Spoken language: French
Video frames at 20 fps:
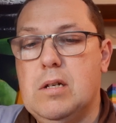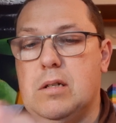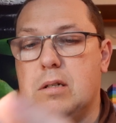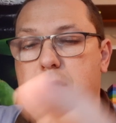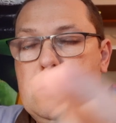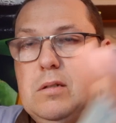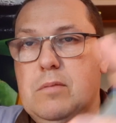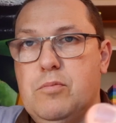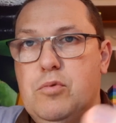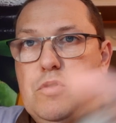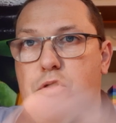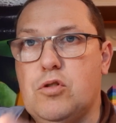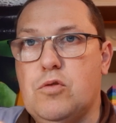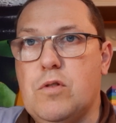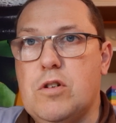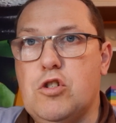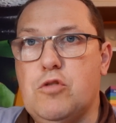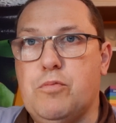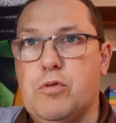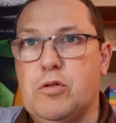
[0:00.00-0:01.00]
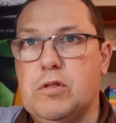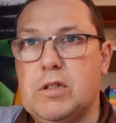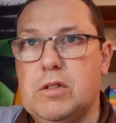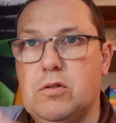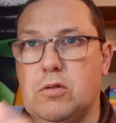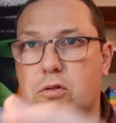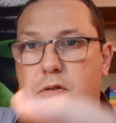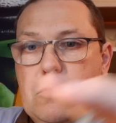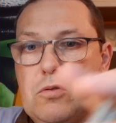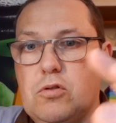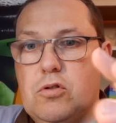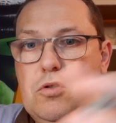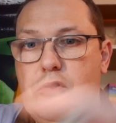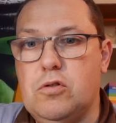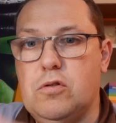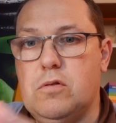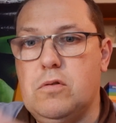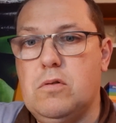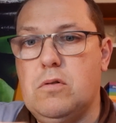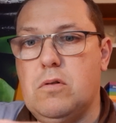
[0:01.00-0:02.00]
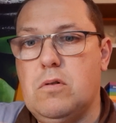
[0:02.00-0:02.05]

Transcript: Et si besoin, je prendrai d'autres jeux